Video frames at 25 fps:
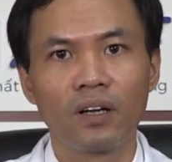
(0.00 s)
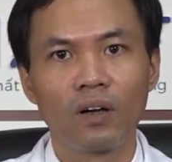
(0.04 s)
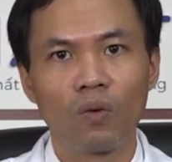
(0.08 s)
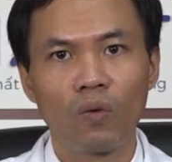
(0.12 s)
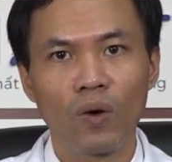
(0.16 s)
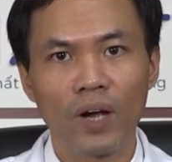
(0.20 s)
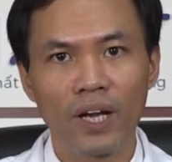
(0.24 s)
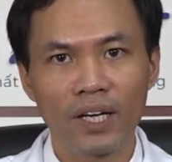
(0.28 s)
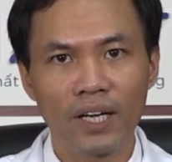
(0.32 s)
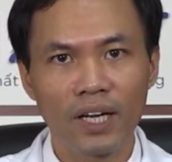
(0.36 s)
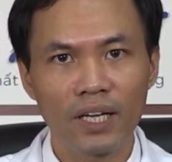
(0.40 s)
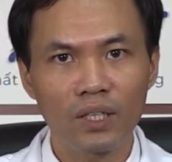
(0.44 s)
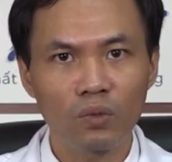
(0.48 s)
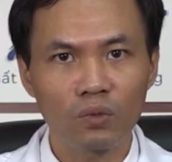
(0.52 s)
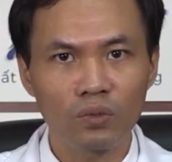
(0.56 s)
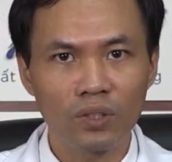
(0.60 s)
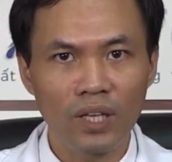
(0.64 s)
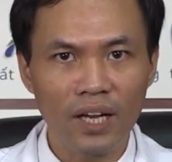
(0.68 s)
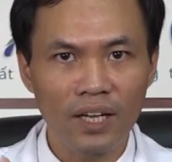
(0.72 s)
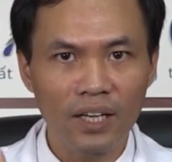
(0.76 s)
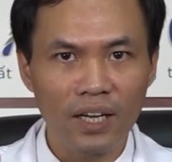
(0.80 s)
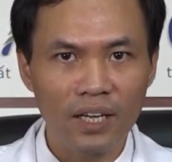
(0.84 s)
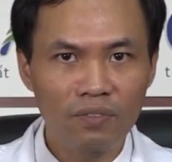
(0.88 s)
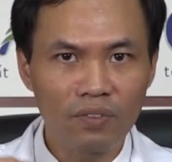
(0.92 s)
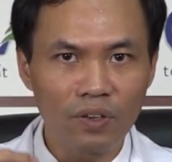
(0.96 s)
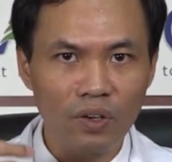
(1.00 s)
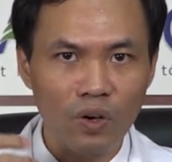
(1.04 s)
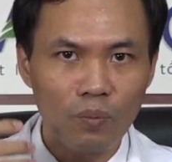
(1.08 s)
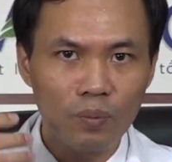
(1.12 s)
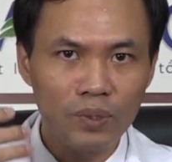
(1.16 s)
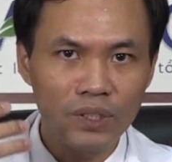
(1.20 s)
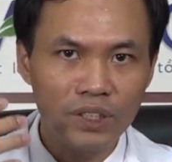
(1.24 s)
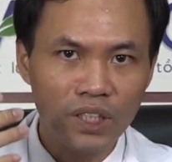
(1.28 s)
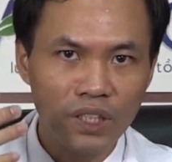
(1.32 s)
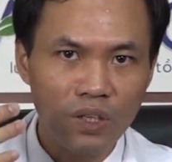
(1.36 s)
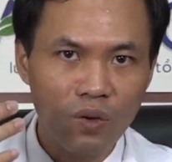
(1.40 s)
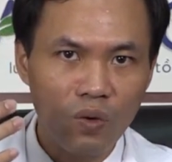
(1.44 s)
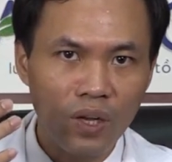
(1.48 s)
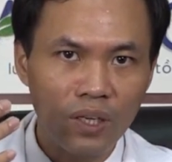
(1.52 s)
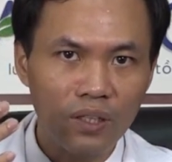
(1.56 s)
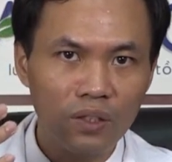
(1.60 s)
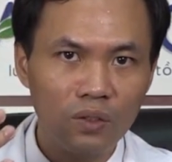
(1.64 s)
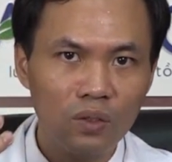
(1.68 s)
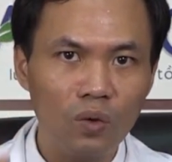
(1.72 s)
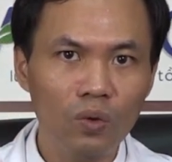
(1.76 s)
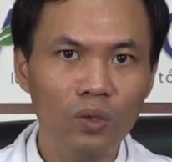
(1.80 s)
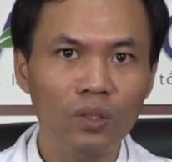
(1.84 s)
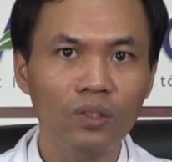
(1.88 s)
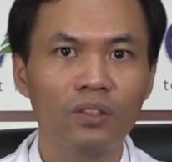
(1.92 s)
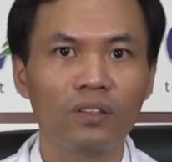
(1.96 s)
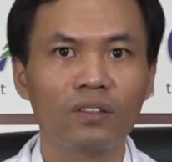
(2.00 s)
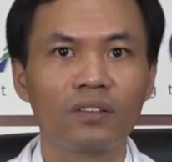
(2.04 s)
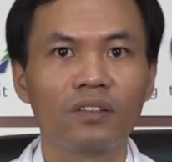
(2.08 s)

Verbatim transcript: Ngoài ra chúng ta cần phải có một chế độ ăn tốt